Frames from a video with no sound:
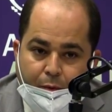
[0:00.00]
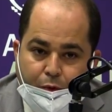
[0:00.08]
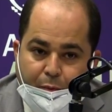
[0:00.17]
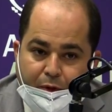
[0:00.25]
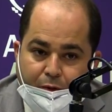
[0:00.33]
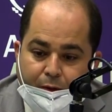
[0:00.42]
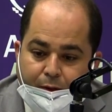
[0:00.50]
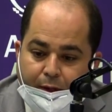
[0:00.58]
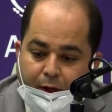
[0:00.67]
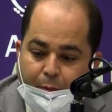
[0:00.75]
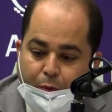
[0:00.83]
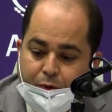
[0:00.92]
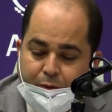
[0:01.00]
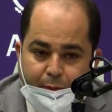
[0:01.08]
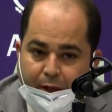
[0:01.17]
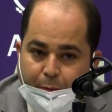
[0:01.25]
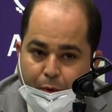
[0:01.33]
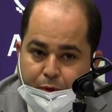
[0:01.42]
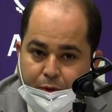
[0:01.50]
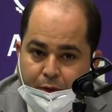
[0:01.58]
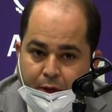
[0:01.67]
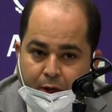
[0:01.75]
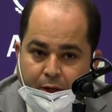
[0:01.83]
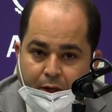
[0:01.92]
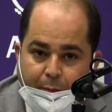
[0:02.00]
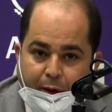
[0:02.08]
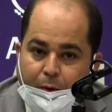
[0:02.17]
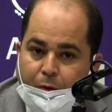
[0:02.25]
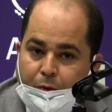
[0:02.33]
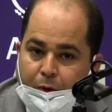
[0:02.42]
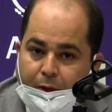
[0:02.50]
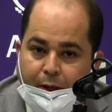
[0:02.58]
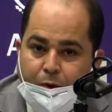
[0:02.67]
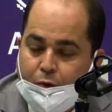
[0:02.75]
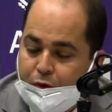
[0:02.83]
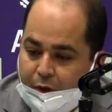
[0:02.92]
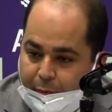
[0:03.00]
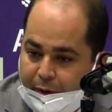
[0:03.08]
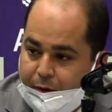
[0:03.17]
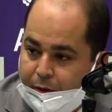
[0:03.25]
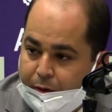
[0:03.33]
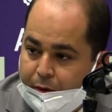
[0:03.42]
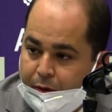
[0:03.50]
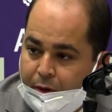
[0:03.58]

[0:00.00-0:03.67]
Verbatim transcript: se présenter à la Poste, mais la Poste n'est pas qu'un centre payeur.